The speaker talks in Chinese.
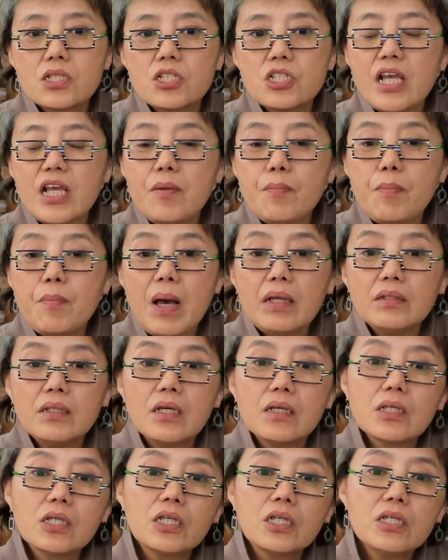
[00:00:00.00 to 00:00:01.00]
这帮
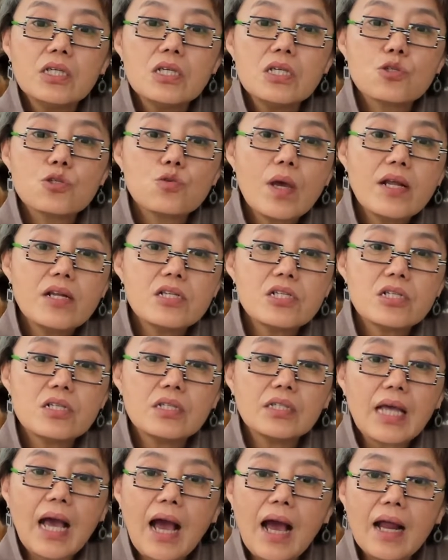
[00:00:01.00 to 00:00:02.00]
呢，可以算
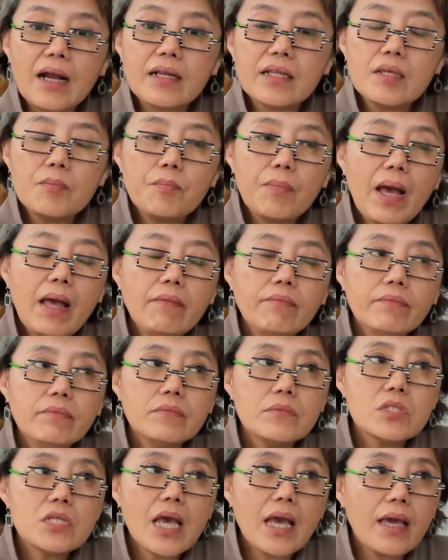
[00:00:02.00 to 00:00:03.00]
是塔利
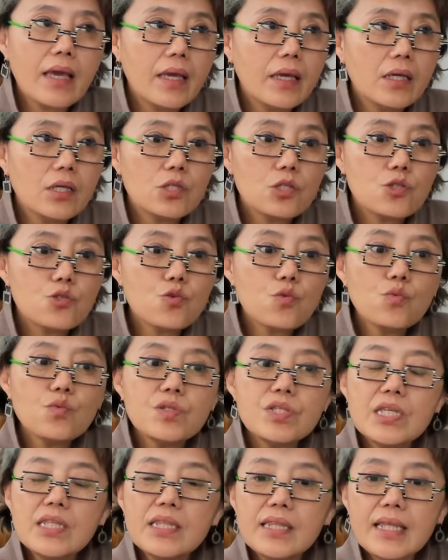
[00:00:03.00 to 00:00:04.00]
班在中
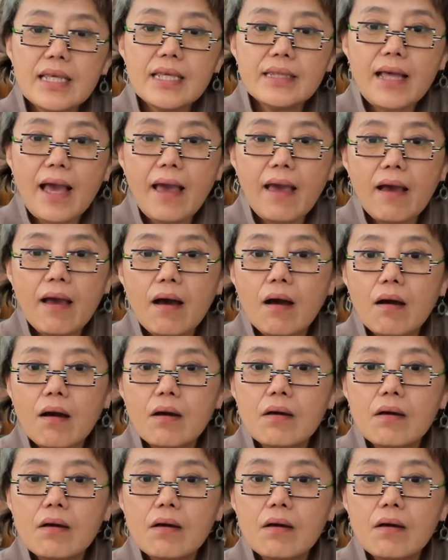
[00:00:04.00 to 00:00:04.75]
心地带啊，